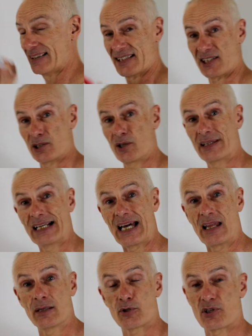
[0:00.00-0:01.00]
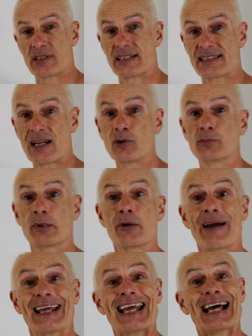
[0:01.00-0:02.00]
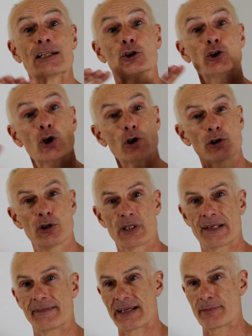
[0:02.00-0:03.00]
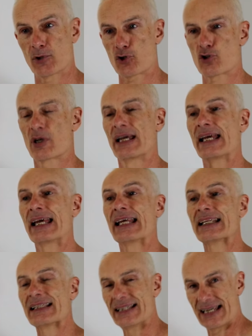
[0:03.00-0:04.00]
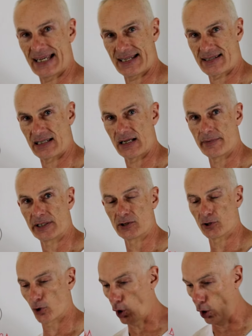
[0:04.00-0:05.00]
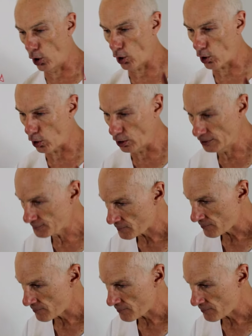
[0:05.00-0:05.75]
intestino delgado, por si tienes algún problema, y a todo lo que veremos de ese elemento. Ojo,